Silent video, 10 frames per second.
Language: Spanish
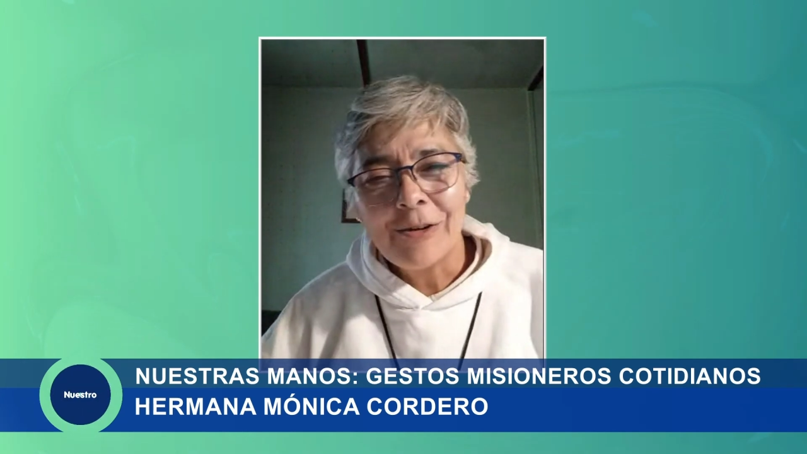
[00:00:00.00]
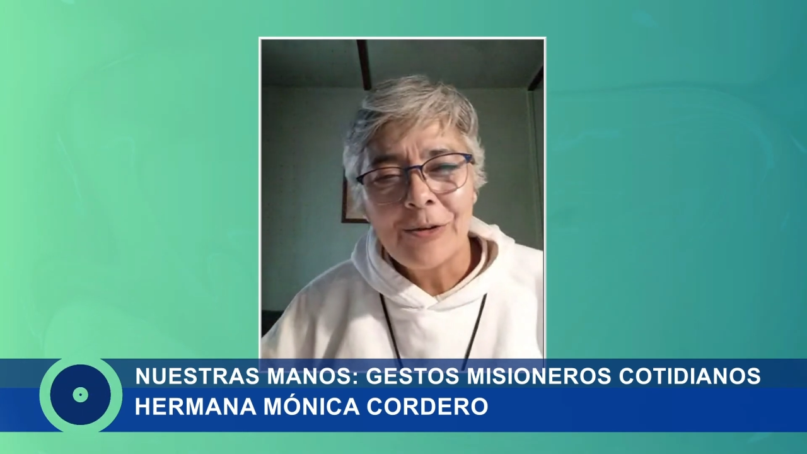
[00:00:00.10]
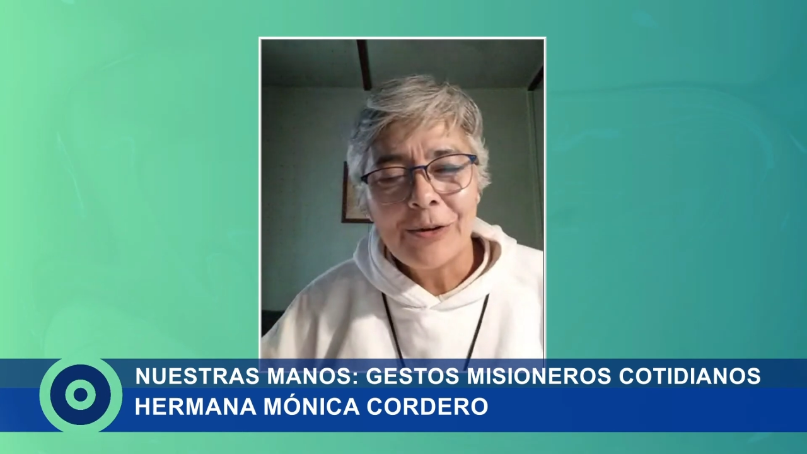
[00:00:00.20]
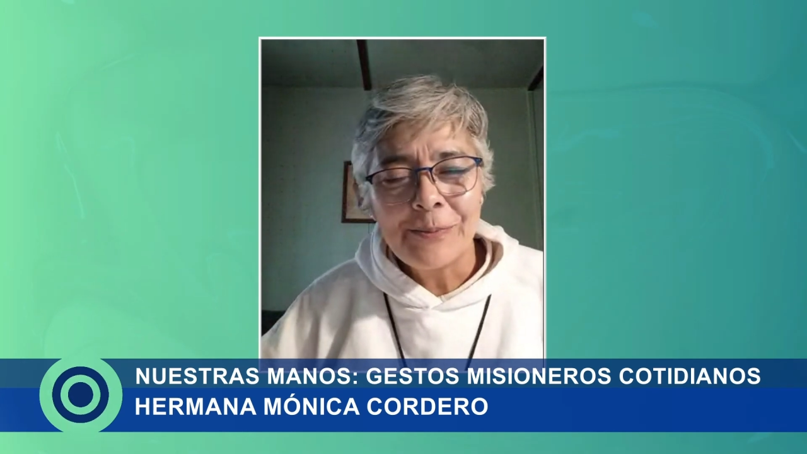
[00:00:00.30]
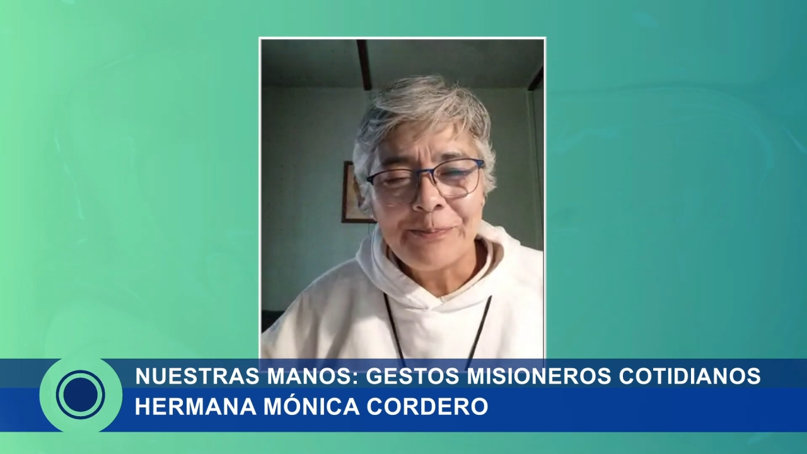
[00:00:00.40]

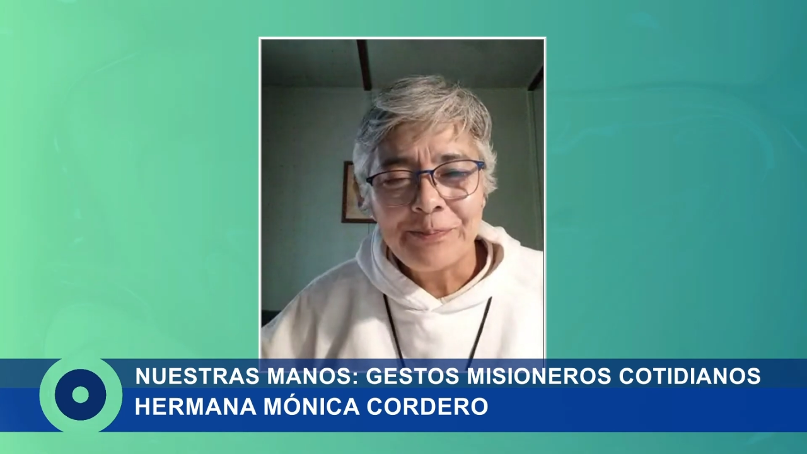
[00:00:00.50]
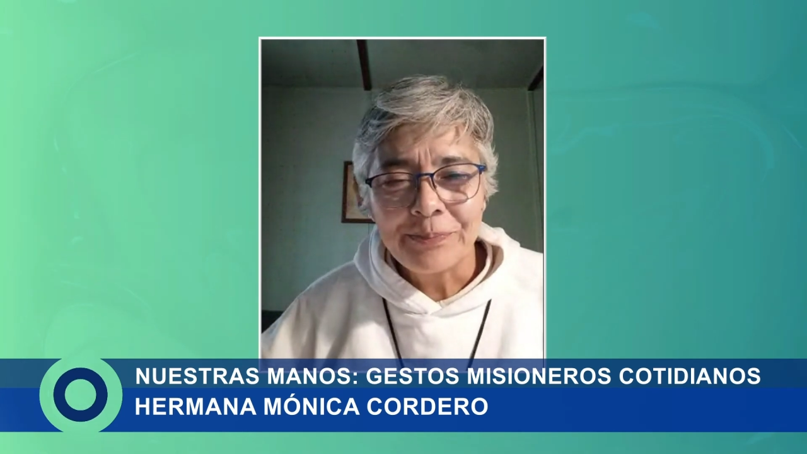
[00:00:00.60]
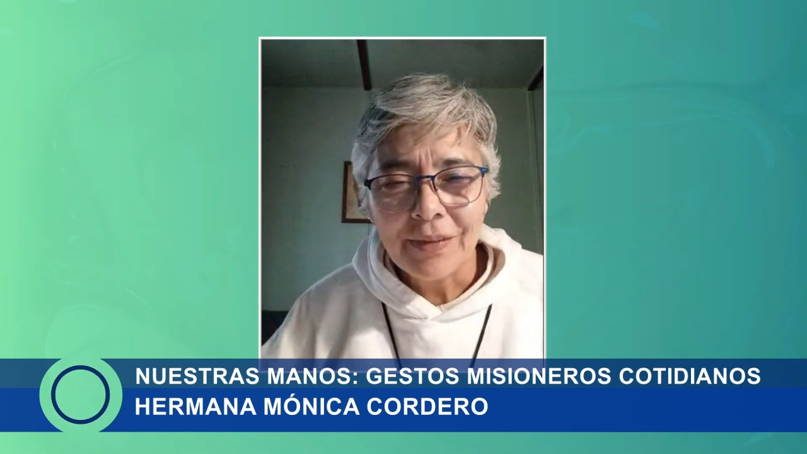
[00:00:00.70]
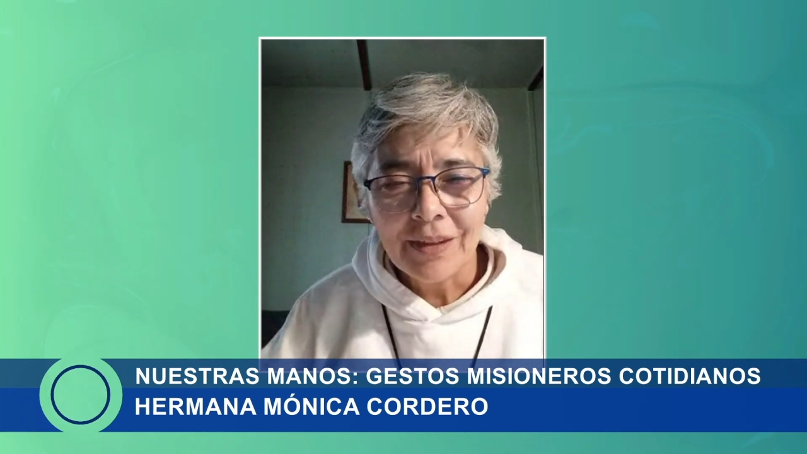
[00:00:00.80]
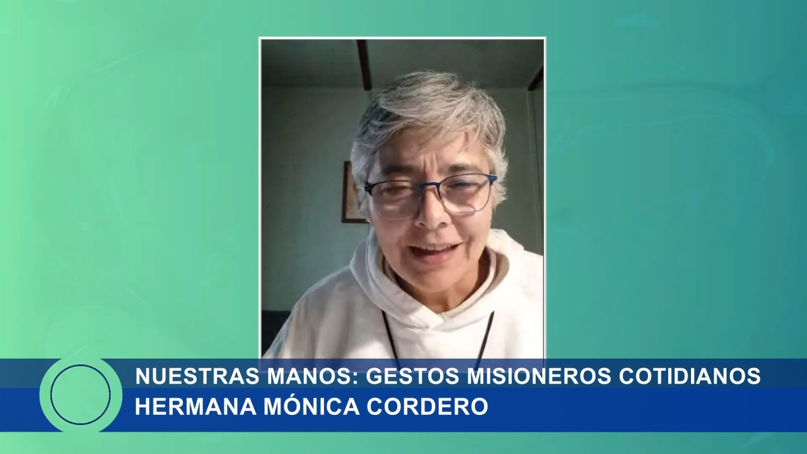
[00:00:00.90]

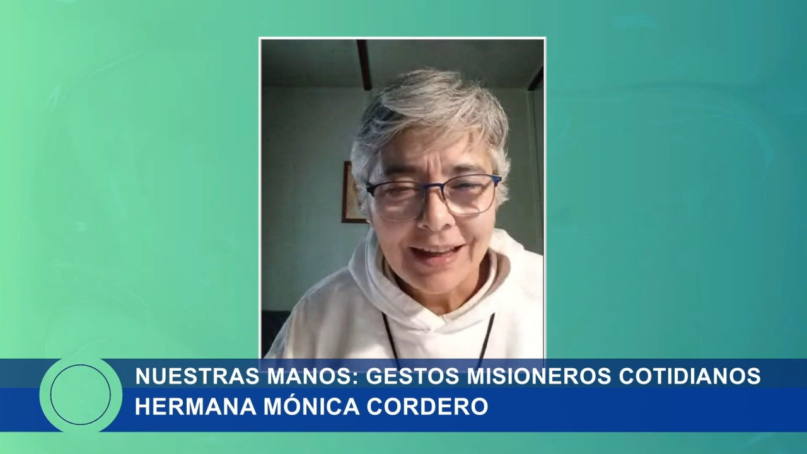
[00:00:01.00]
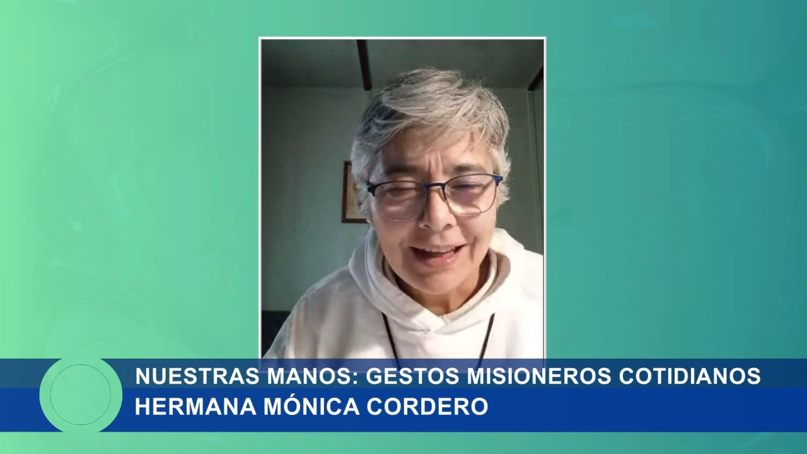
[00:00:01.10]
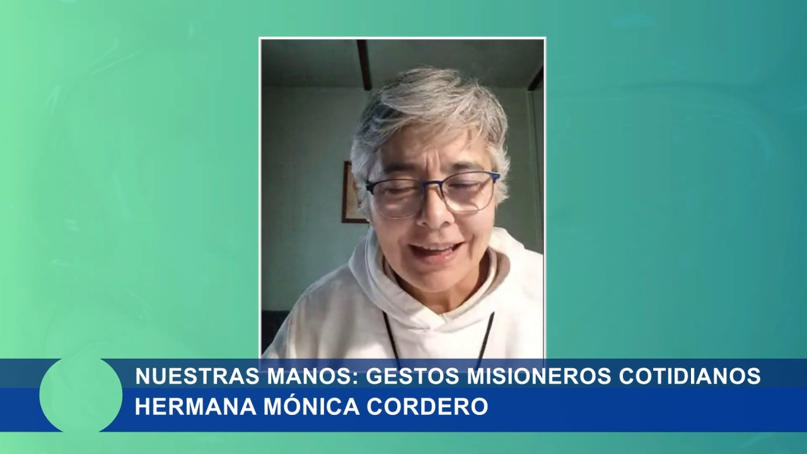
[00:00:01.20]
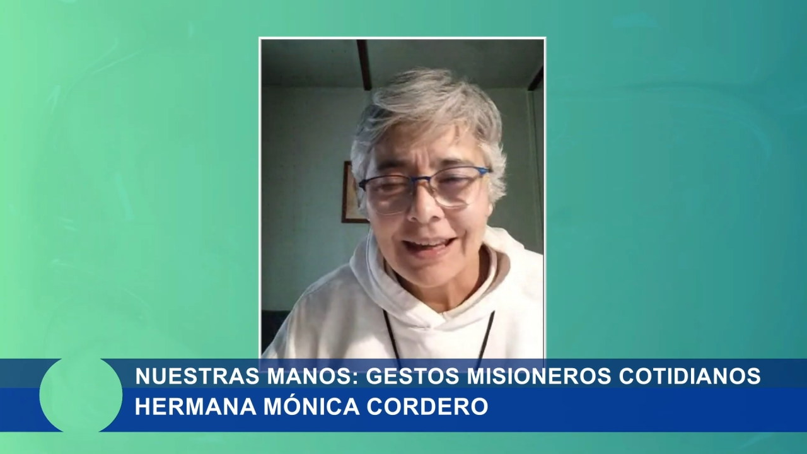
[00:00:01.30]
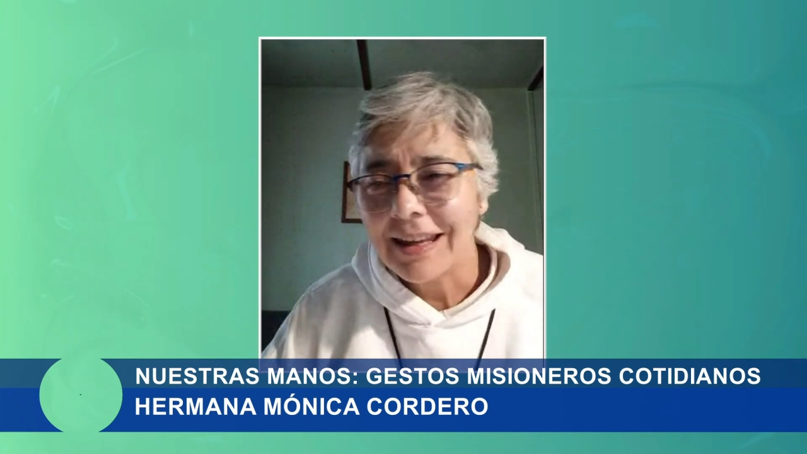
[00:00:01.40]

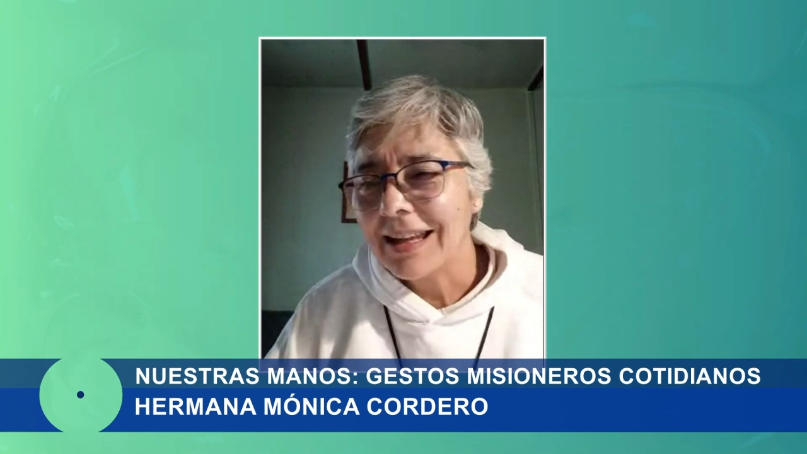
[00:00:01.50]
eh,